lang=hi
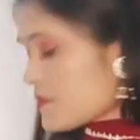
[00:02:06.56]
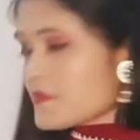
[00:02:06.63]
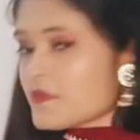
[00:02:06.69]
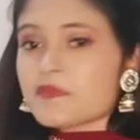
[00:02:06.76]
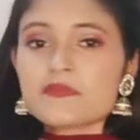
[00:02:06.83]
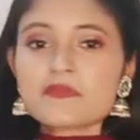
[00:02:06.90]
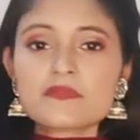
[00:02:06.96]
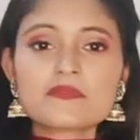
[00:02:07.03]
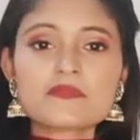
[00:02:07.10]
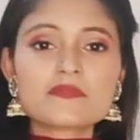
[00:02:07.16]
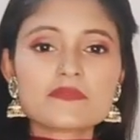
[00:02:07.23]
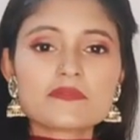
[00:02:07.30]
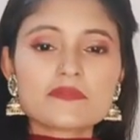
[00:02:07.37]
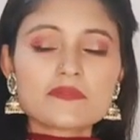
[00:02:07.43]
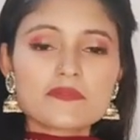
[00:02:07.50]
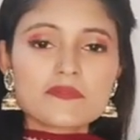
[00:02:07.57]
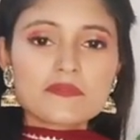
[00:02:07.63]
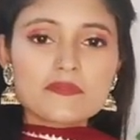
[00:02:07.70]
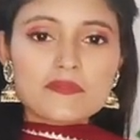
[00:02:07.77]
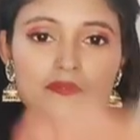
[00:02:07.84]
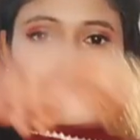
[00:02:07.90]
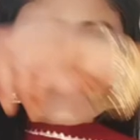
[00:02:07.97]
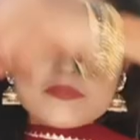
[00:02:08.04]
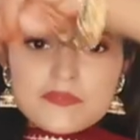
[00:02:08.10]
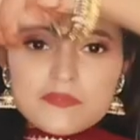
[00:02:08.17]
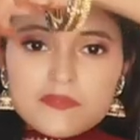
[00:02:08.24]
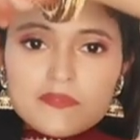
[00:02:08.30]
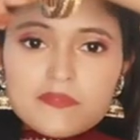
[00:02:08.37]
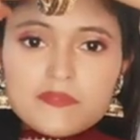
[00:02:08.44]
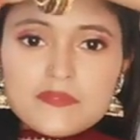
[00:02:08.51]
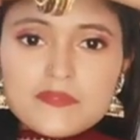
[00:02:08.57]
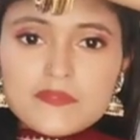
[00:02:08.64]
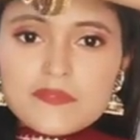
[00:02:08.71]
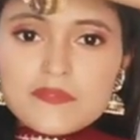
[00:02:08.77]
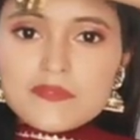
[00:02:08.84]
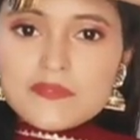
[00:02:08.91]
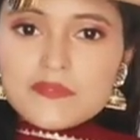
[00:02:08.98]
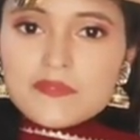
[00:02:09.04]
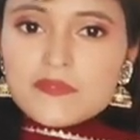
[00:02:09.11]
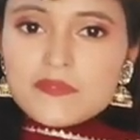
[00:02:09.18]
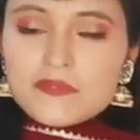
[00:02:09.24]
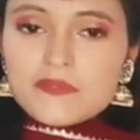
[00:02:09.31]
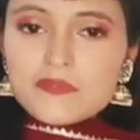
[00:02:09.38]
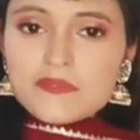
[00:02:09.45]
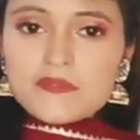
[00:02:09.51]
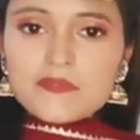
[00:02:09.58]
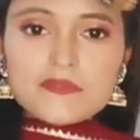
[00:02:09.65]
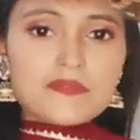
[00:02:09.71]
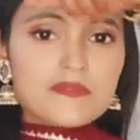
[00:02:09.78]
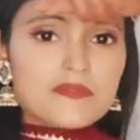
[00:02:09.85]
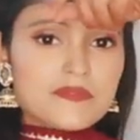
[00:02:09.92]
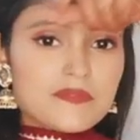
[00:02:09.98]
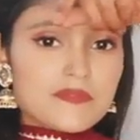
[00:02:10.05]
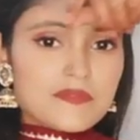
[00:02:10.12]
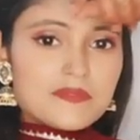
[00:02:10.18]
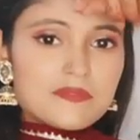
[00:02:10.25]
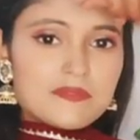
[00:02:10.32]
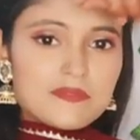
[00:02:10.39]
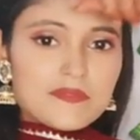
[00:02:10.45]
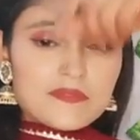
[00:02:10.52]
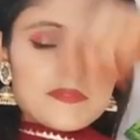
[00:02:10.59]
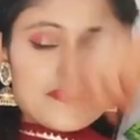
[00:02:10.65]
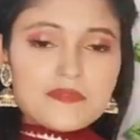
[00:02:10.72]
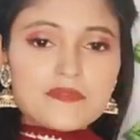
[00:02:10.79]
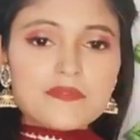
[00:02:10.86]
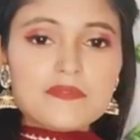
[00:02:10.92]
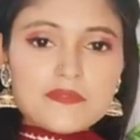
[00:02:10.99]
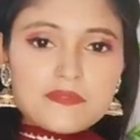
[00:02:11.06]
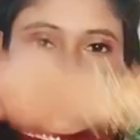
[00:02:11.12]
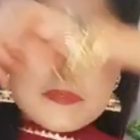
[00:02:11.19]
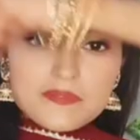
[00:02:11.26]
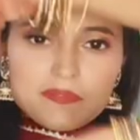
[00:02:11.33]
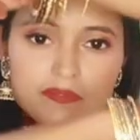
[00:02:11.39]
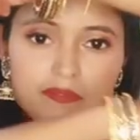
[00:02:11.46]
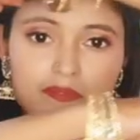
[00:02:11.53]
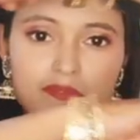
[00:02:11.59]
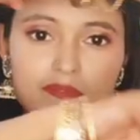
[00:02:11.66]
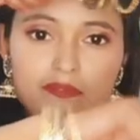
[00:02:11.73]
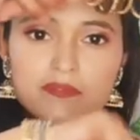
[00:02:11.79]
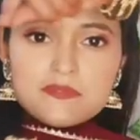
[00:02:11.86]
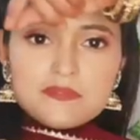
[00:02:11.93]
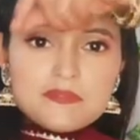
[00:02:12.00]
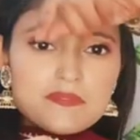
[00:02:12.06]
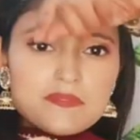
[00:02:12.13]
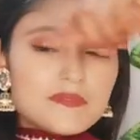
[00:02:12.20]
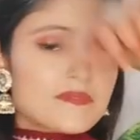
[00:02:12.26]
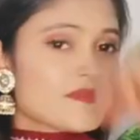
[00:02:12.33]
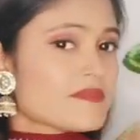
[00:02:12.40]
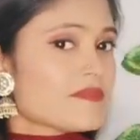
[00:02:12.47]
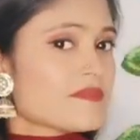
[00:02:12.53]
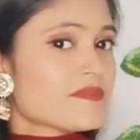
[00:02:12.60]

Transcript: बोलते हैं और ये मेरी इन लॉज की तरफ से आई थी ये सारी बैंगल्स वगैरह सारी जो भी चीज़ें मैंने आज वेयर की हैं वो